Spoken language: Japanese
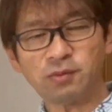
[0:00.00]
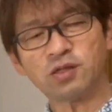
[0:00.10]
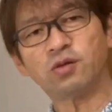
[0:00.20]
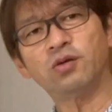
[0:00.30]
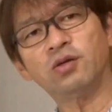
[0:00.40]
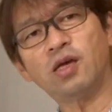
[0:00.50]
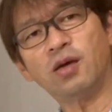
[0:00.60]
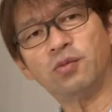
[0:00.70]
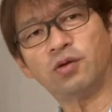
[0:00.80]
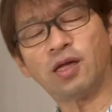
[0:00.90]
まあ、そういう
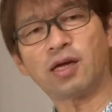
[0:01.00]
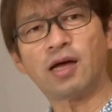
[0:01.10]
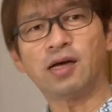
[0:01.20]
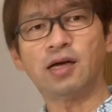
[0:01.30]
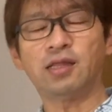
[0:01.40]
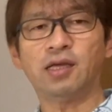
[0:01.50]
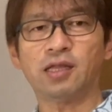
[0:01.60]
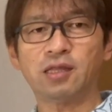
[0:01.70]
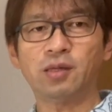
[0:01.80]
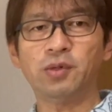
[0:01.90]
ゲームをね考えて
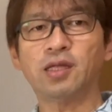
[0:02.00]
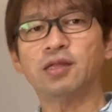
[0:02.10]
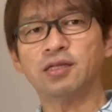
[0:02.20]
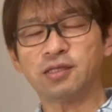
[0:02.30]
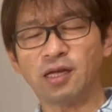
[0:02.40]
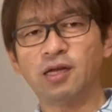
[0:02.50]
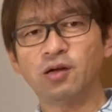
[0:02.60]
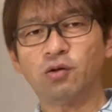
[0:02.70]
やってみたんですね。